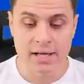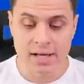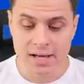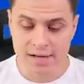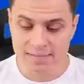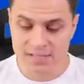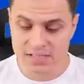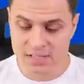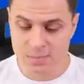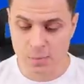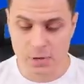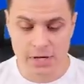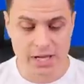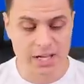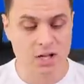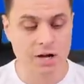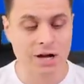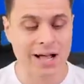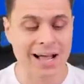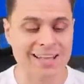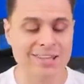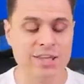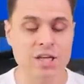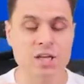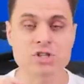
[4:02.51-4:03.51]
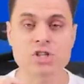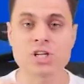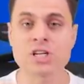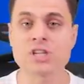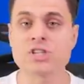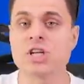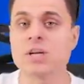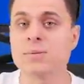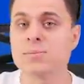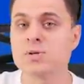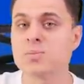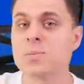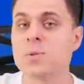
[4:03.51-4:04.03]
Więc moi kochani, jeżeli
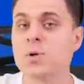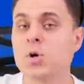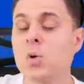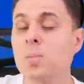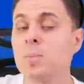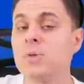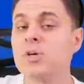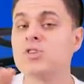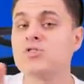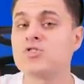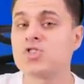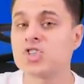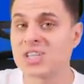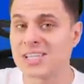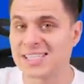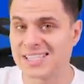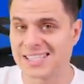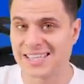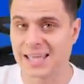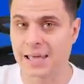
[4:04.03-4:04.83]
chcielibyśmy kupić wszystkie